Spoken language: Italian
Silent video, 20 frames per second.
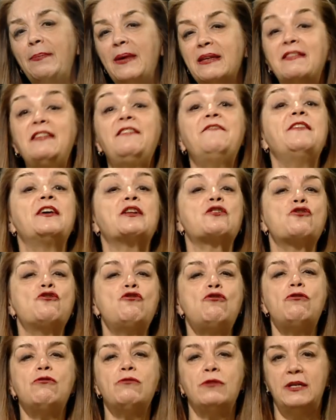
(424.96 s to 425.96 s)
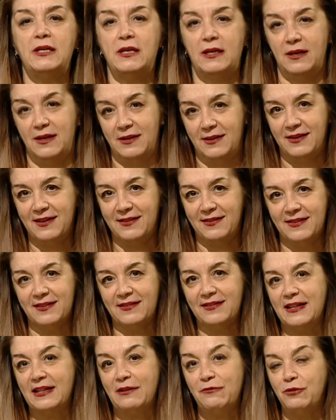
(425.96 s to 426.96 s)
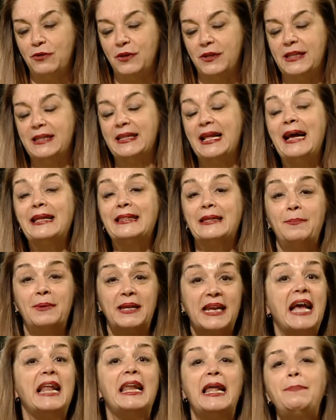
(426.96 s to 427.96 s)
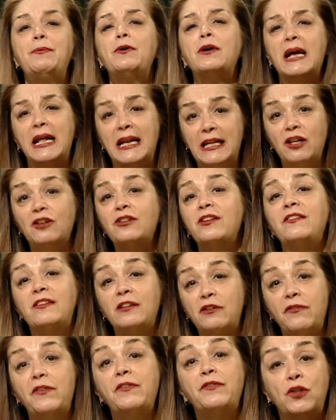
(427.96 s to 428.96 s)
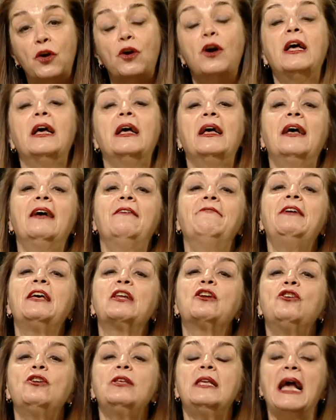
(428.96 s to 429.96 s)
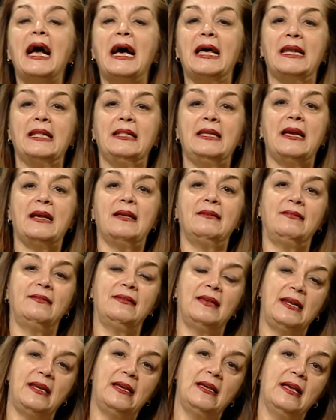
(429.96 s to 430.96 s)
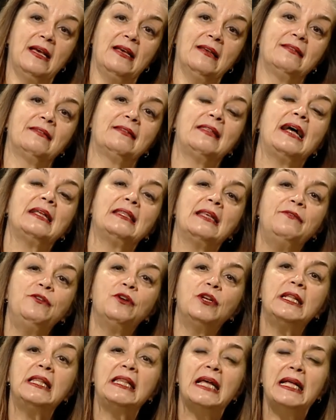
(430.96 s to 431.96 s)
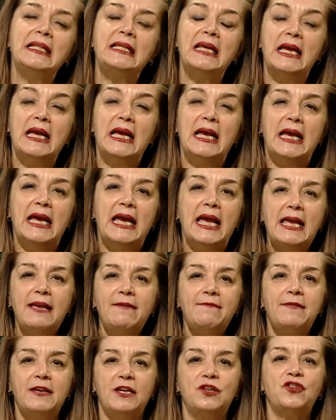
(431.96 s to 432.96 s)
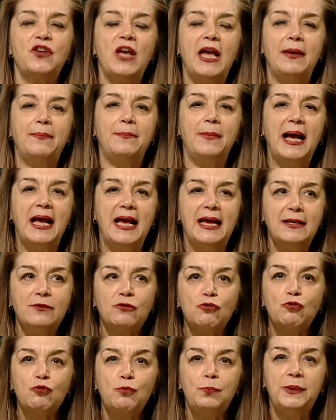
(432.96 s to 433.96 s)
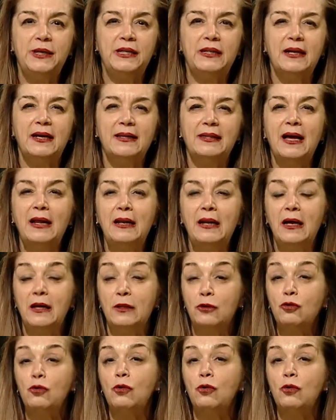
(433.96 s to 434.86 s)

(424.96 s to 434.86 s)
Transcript: che Emma si vergogni di essere stata violentata, perché all'epoca le donne si dovevano vergognare di essere state violentate e invece Emma è stupita dal